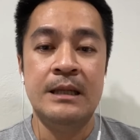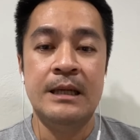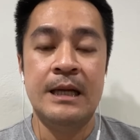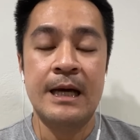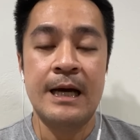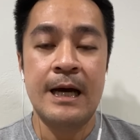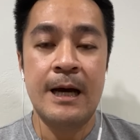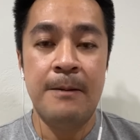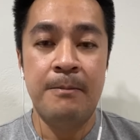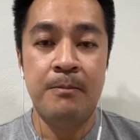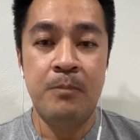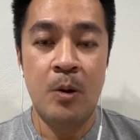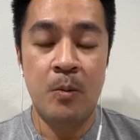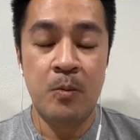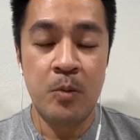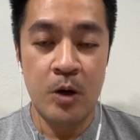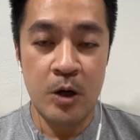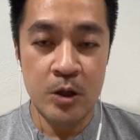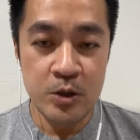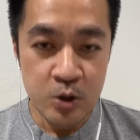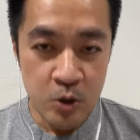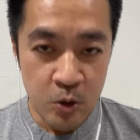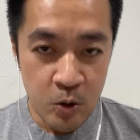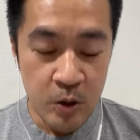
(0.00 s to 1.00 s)
นะครับผมข
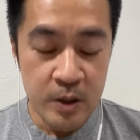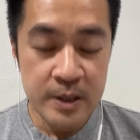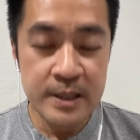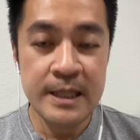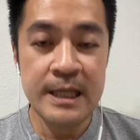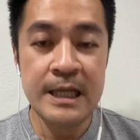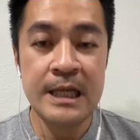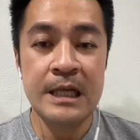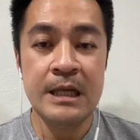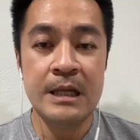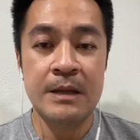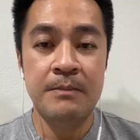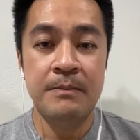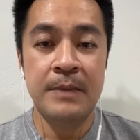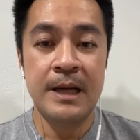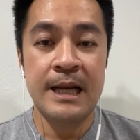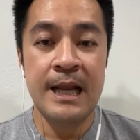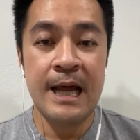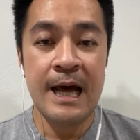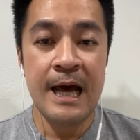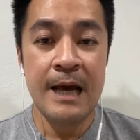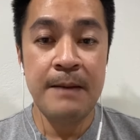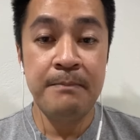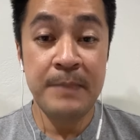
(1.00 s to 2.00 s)
อโทษที่ไม่
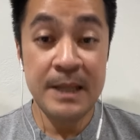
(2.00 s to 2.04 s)
ได้